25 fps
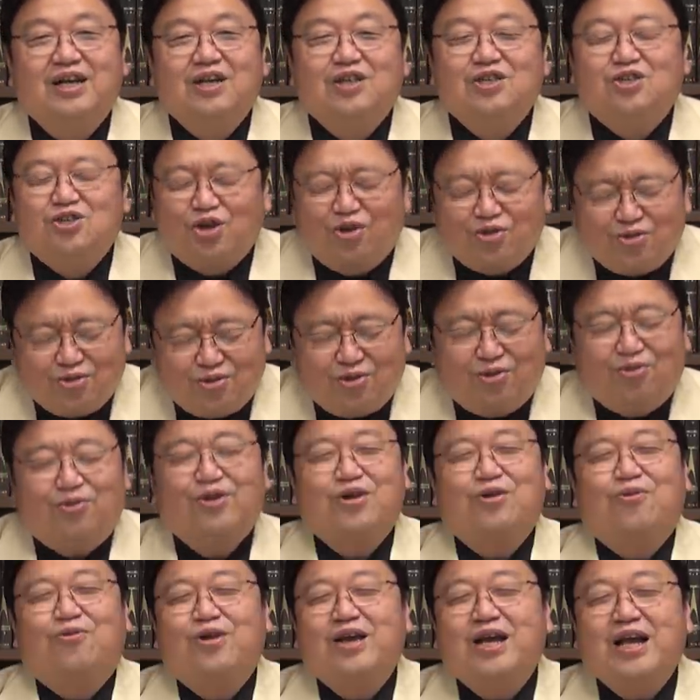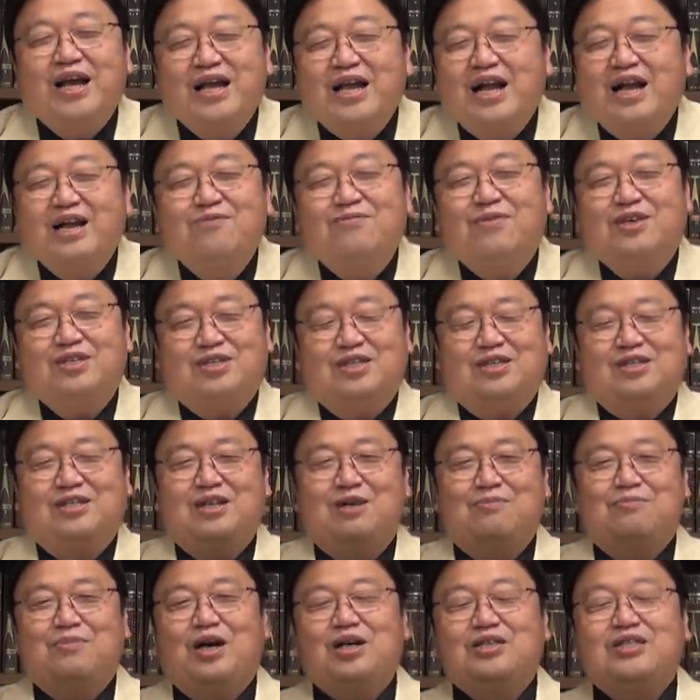ちょっとこれ俺がやりますって
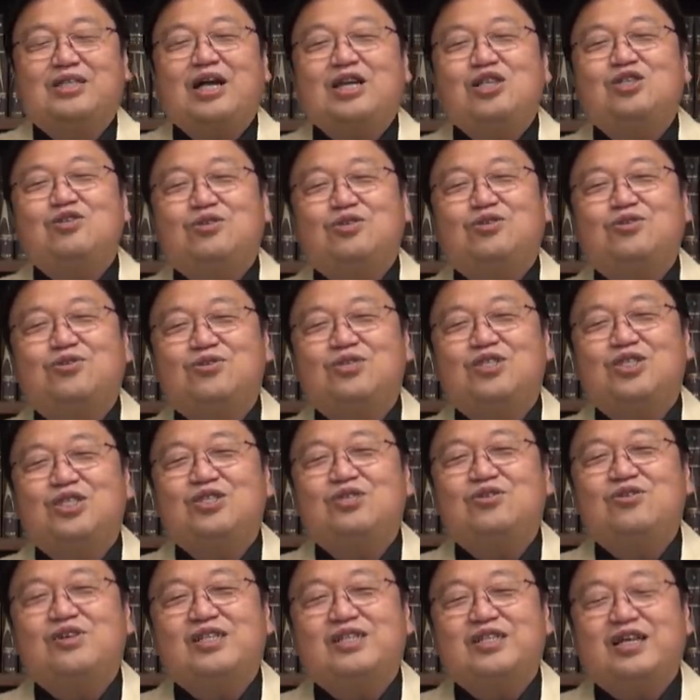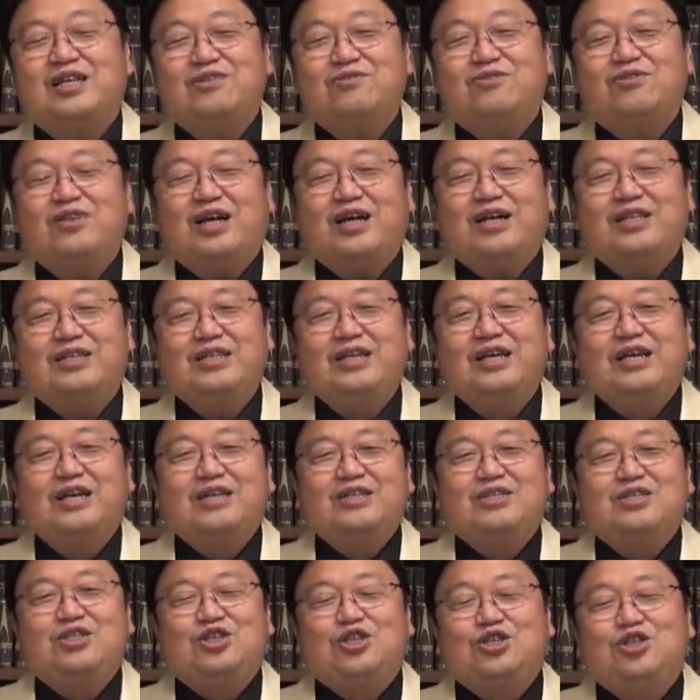言って、まあ、最初はその陳土屋さんの中に
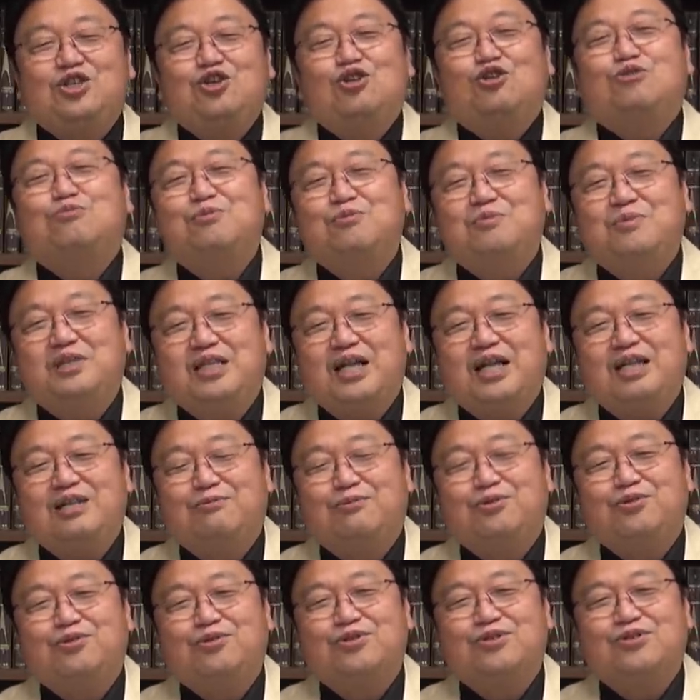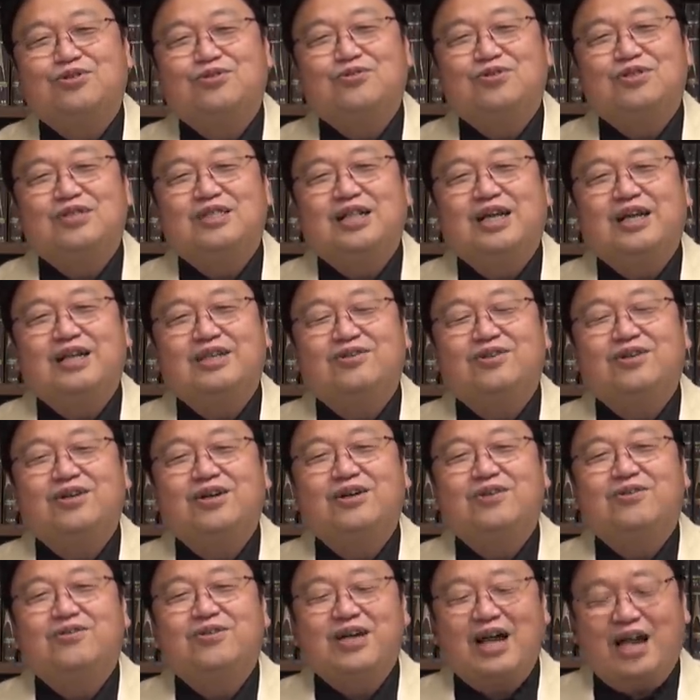事業部みたいなものを作って、それ
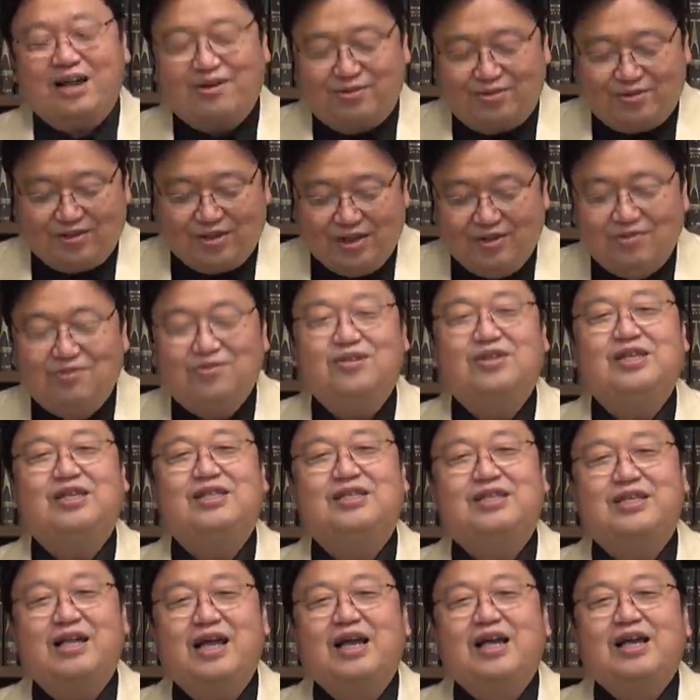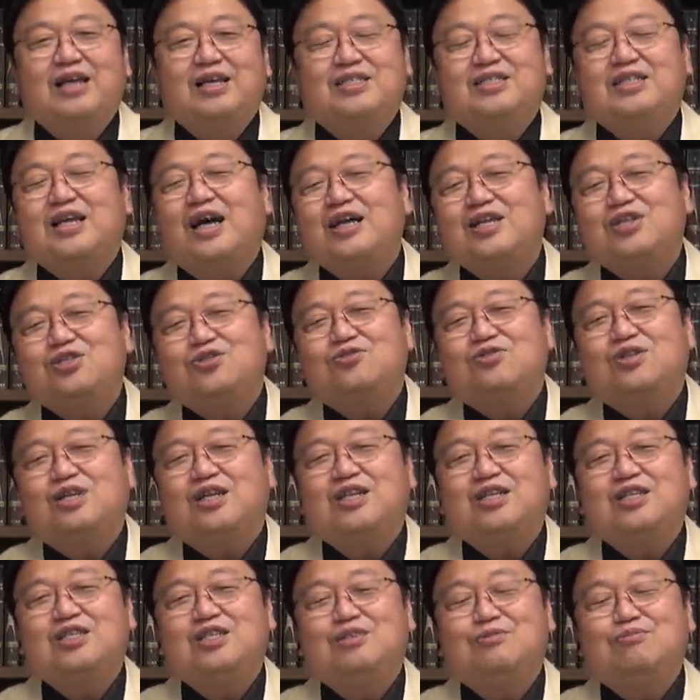をやるっていうふうに言って、最終的
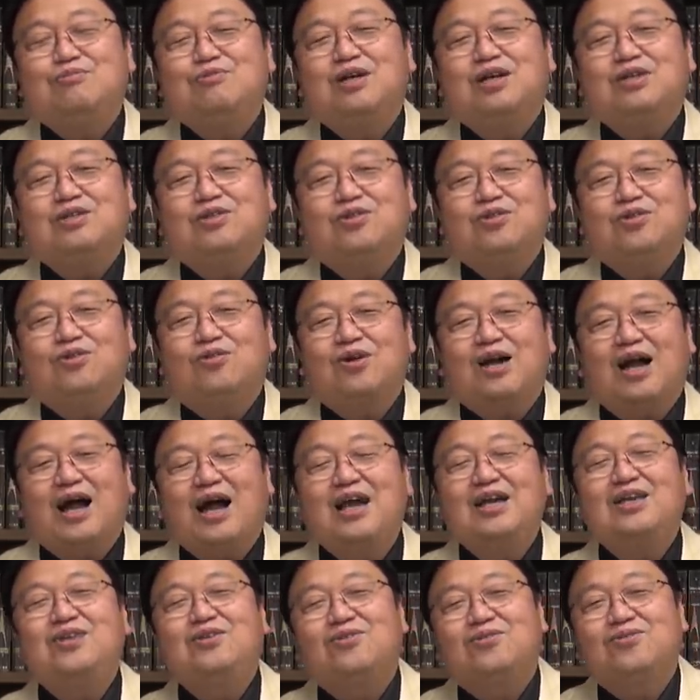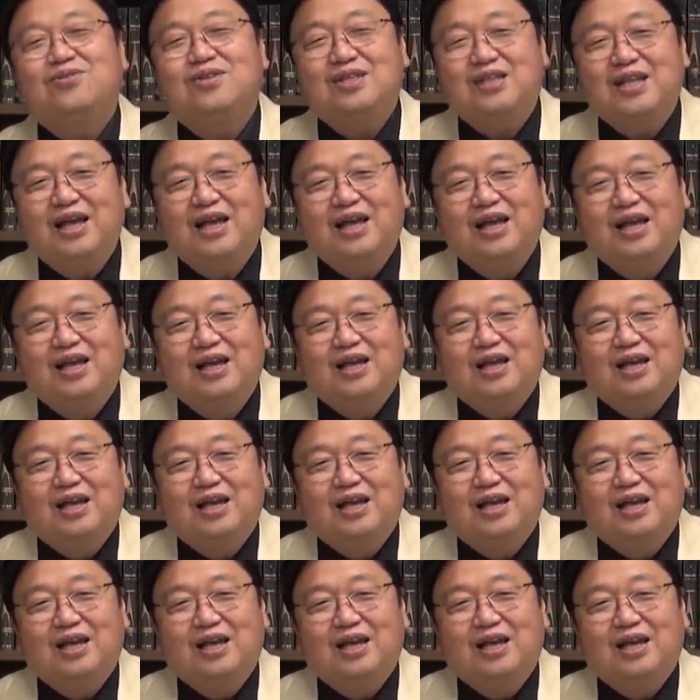に自分がそれを買い取って、